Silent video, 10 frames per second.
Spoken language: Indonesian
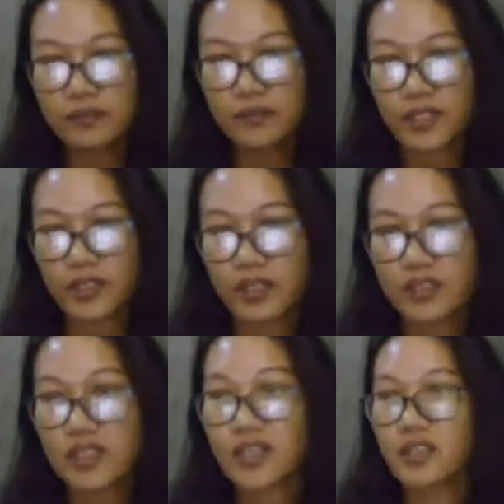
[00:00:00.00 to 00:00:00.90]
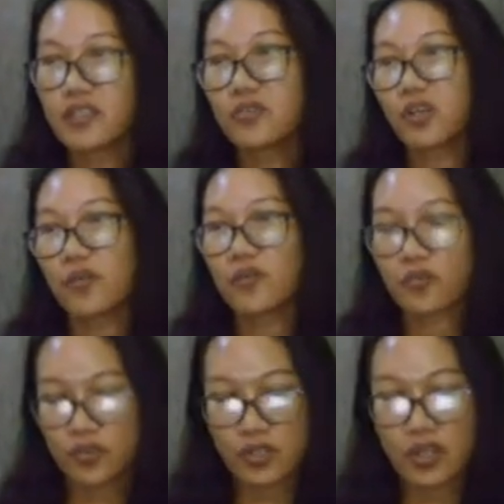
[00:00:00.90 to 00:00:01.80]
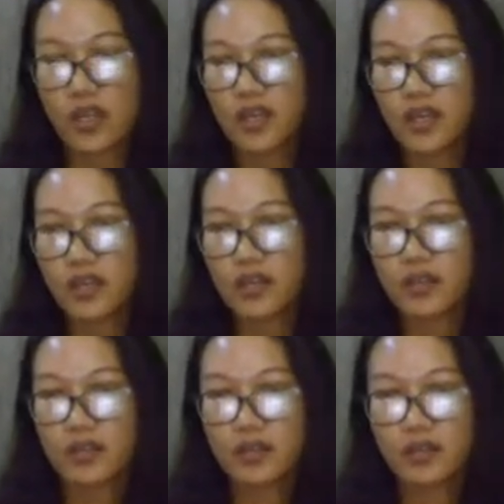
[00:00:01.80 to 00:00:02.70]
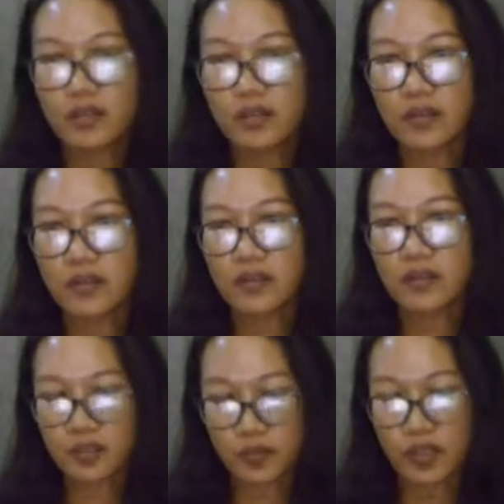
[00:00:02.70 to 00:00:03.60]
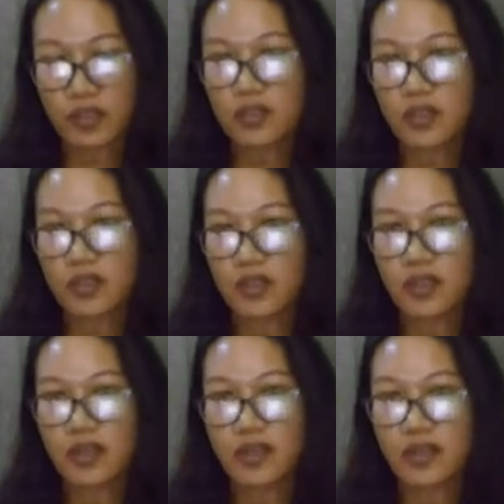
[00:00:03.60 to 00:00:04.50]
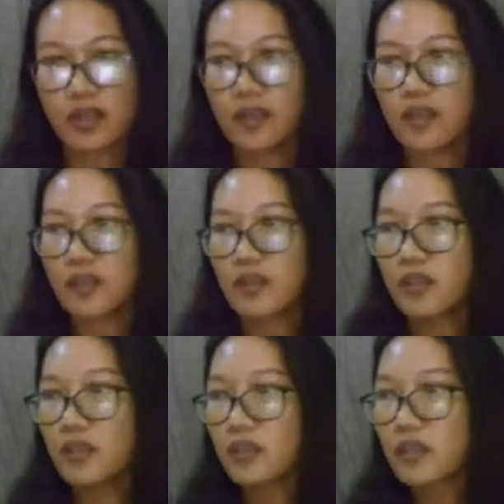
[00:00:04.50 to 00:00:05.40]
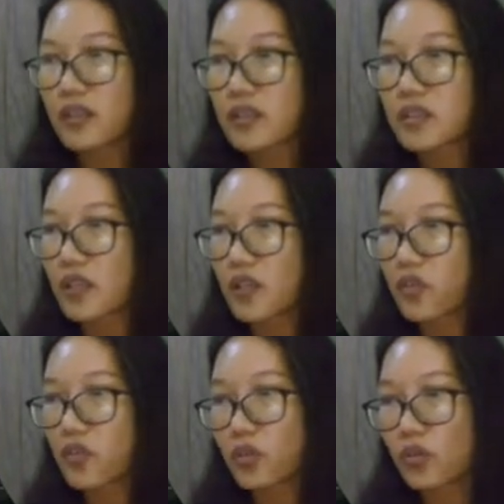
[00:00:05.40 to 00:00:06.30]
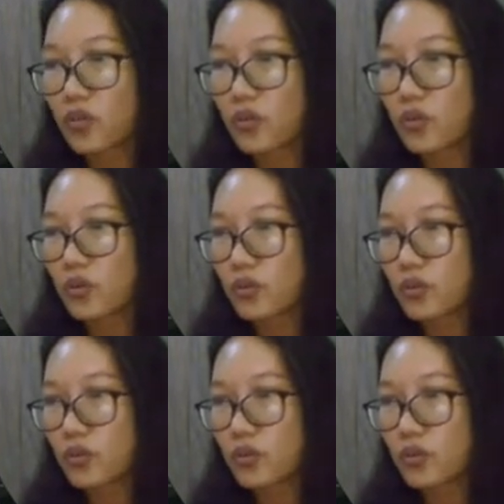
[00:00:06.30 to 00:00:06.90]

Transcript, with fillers: nah ini caranya juga mudah. Sebentar ya, Kita cari foto dulu.